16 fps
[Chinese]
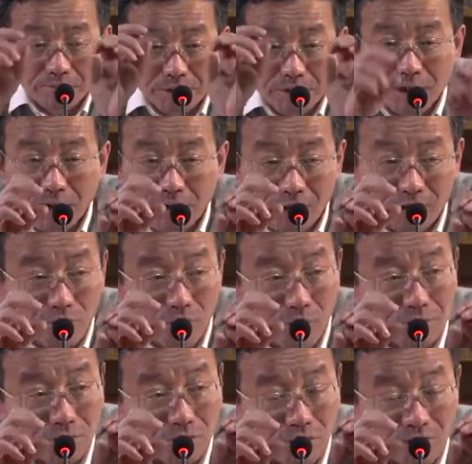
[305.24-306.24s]
必要劳动，
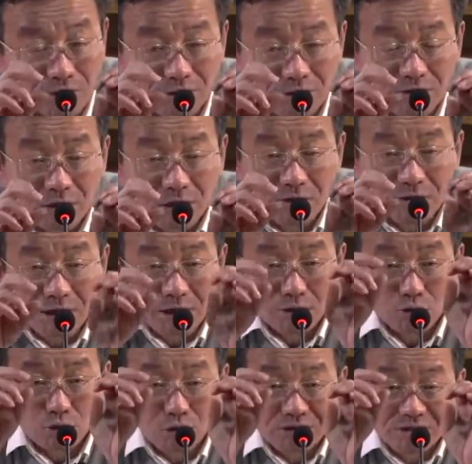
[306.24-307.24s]
我们说知道它
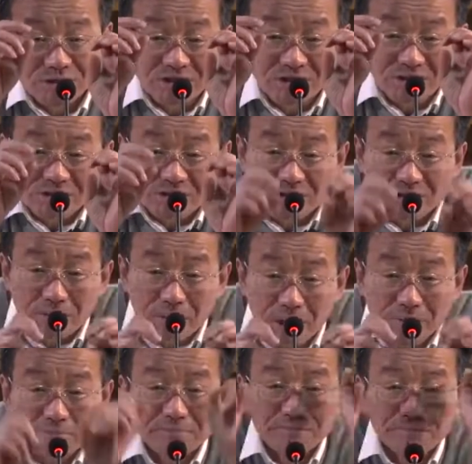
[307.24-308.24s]
所指的是什么，